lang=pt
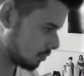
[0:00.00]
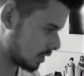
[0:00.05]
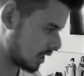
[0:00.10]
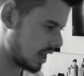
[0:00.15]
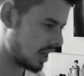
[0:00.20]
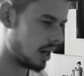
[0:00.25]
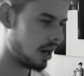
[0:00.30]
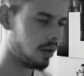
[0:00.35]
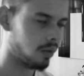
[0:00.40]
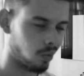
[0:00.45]

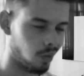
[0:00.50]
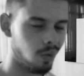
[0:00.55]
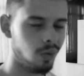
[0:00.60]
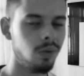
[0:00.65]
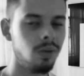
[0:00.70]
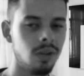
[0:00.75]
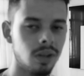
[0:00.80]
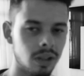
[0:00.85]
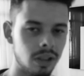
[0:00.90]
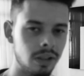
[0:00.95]
Caralho, tô
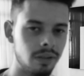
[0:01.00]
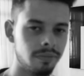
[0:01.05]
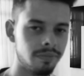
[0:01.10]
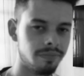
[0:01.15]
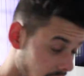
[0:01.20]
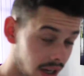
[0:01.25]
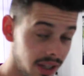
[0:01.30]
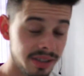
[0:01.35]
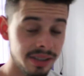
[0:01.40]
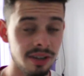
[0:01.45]
arrotando, hein?
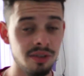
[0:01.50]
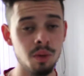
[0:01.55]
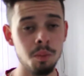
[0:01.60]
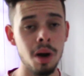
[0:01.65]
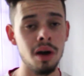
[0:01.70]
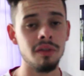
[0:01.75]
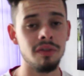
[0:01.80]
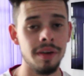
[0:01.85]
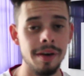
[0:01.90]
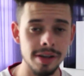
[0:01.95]
Teve
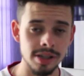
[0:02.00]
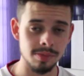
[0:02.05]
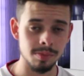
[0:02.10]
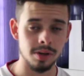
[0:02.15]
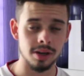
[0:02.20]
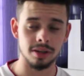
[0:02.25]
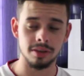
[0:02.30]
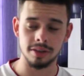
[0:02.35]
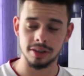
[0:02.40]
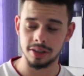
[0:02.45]
uma vez,
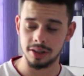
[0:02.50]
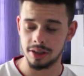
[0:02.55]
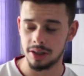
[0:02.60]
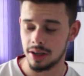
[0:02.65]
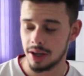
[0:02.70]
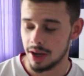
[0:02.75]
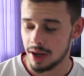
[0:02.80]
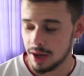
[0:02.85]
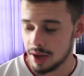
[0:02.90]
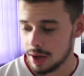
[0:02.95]
mano, que